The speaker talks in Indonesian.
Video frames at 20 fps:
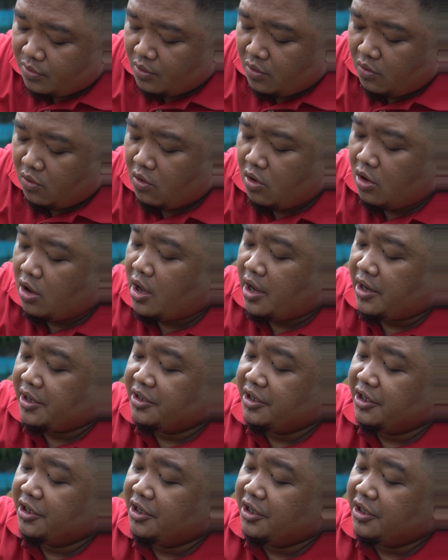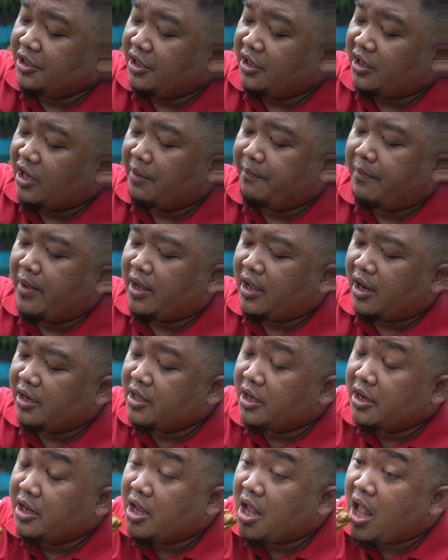Wah, ini nih ikan
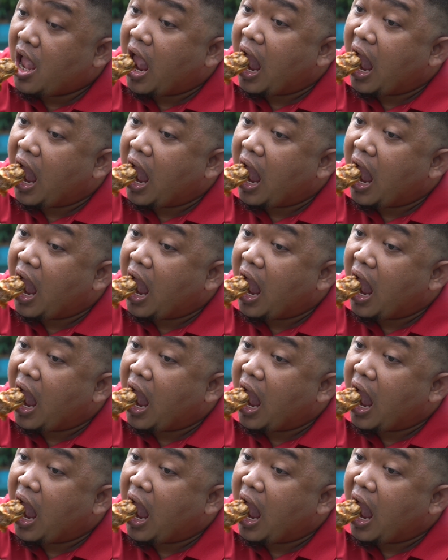bakarnya nih.